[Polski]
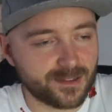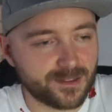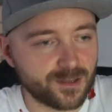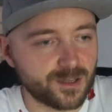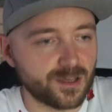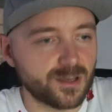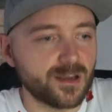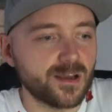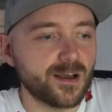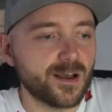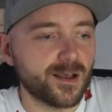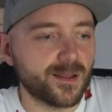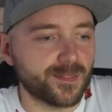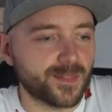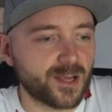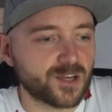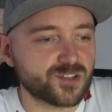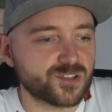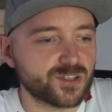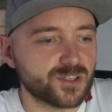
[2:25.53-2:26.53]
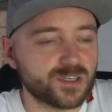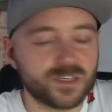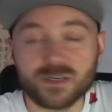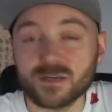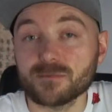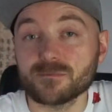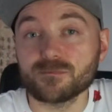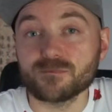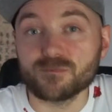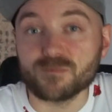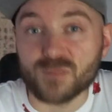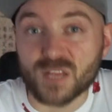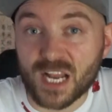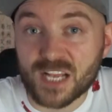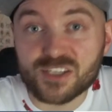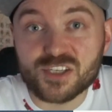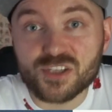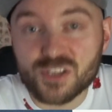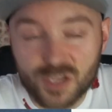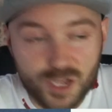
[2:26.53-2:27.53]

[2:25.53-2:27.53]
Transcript: dni naszych Reggie